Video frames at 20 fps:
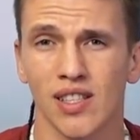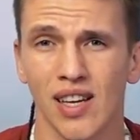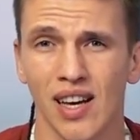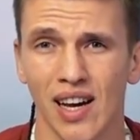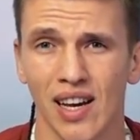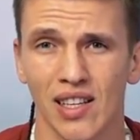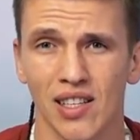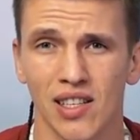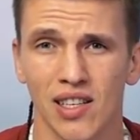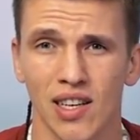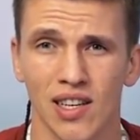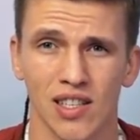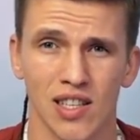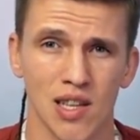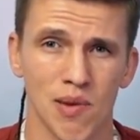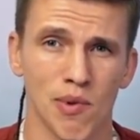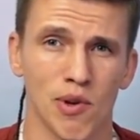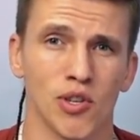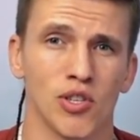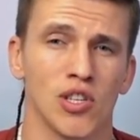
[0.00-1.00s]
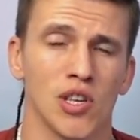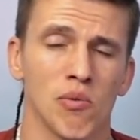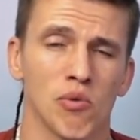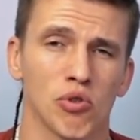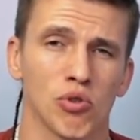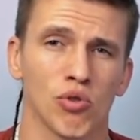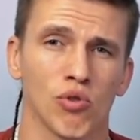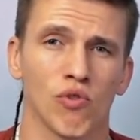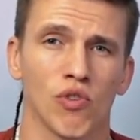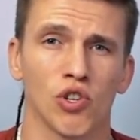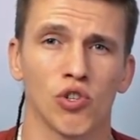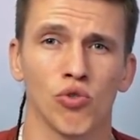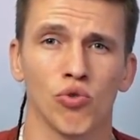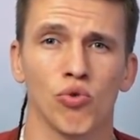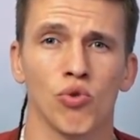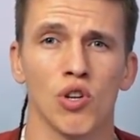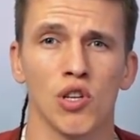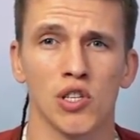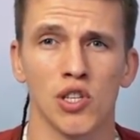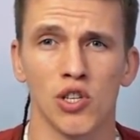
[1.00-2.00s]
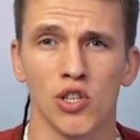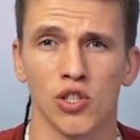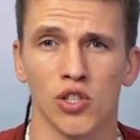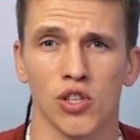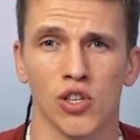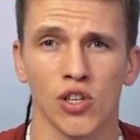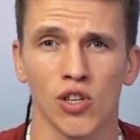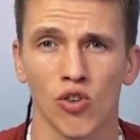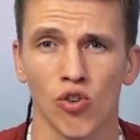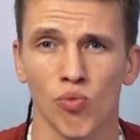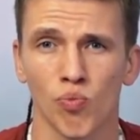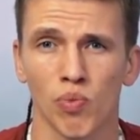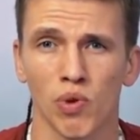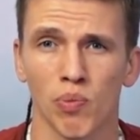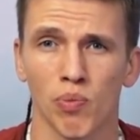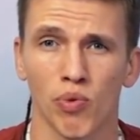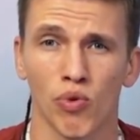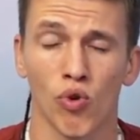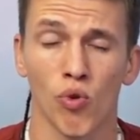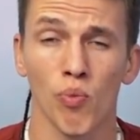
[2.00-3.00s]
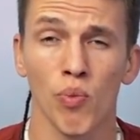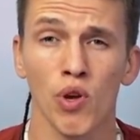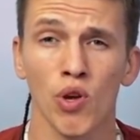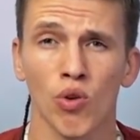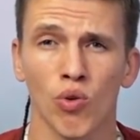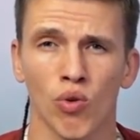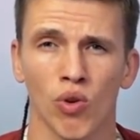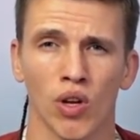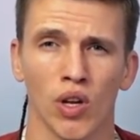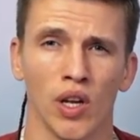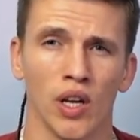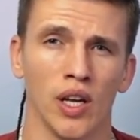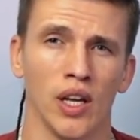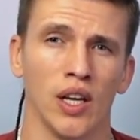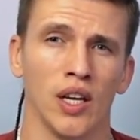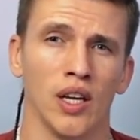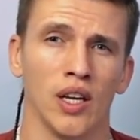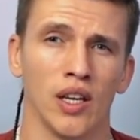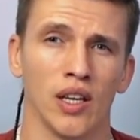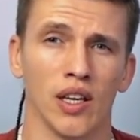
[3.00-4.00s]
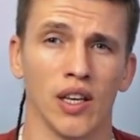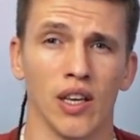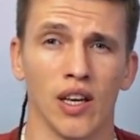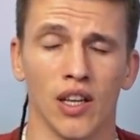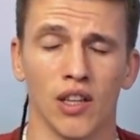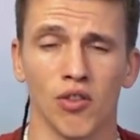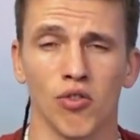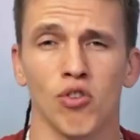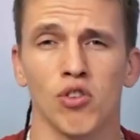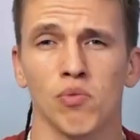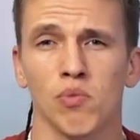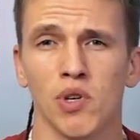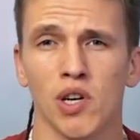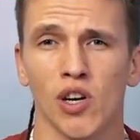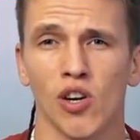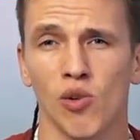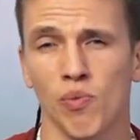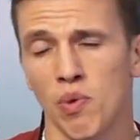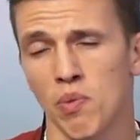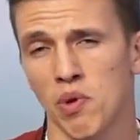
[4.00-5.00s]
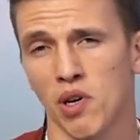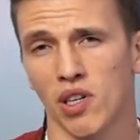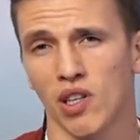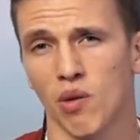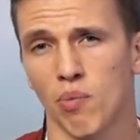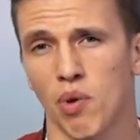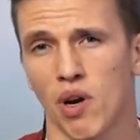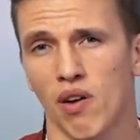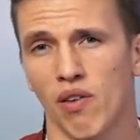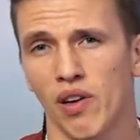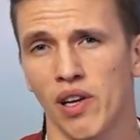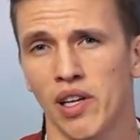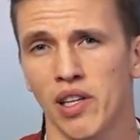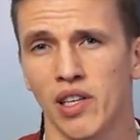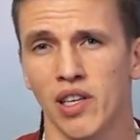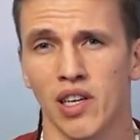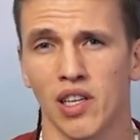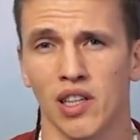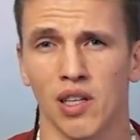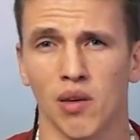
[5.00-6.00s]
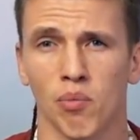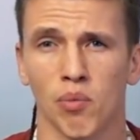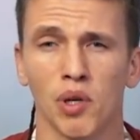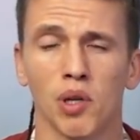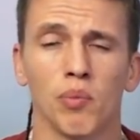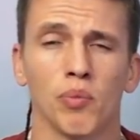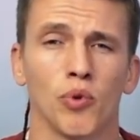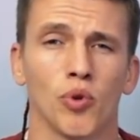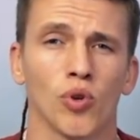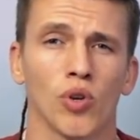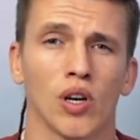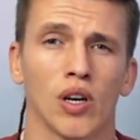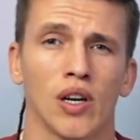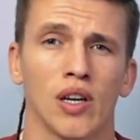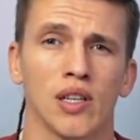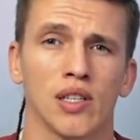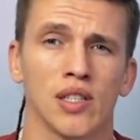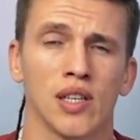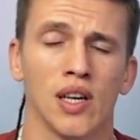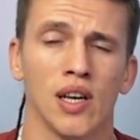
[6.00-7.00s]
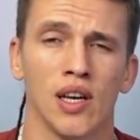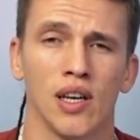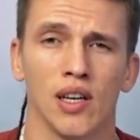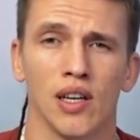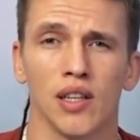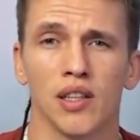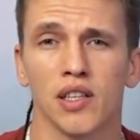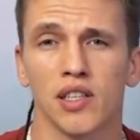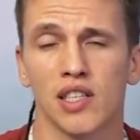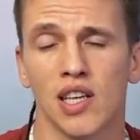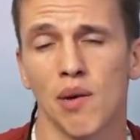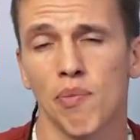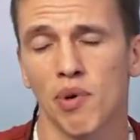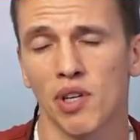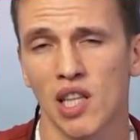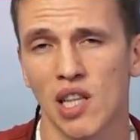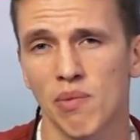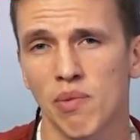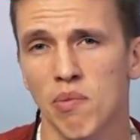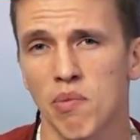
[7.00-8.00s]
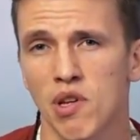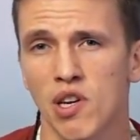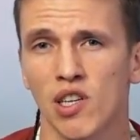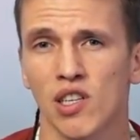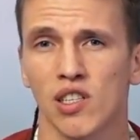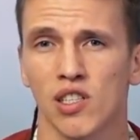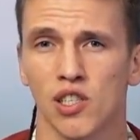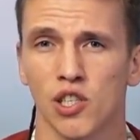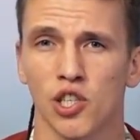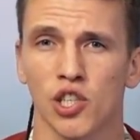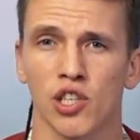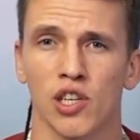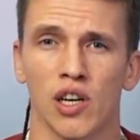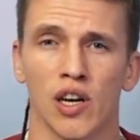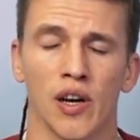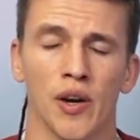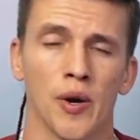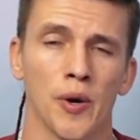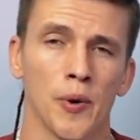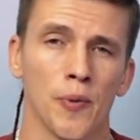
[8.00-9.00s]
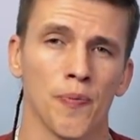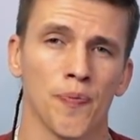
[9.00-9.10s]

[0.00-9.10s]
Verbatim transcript: знаете, я занимаюсь тем, что вожу туристические группы по миру. И одно из моих любимых направлений, я там был много раз, это западное побережье США.